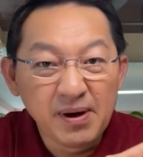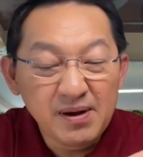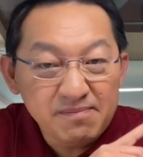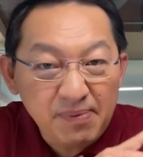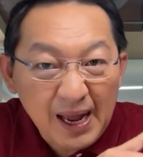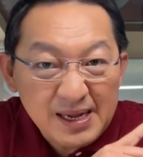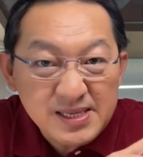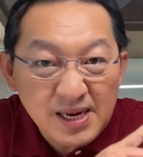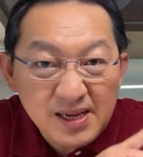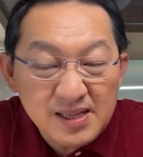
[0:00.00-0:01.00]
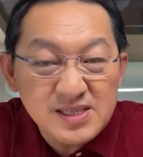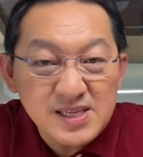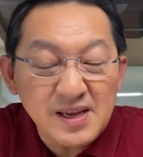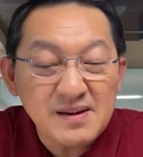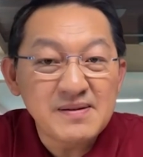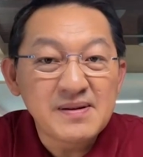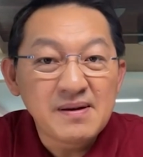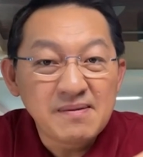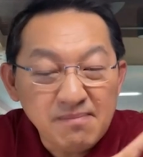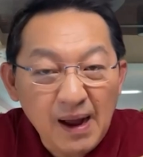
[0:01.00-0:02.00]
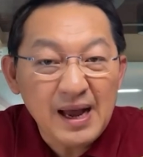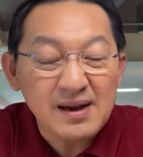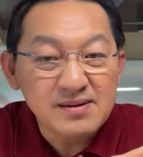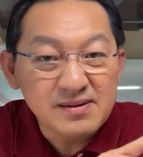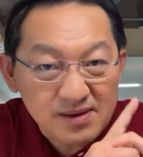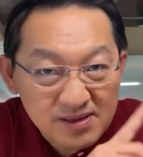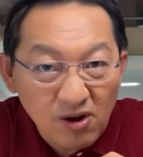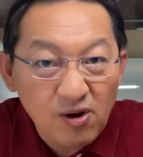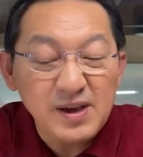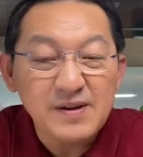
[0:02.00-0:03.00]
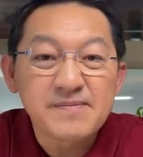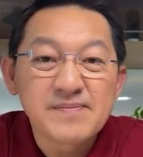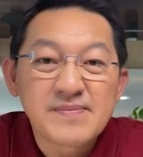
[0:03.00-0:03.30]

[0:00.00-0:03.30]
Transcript: พึ่งพาเศรษฐกิจจีนมากหรือน้อย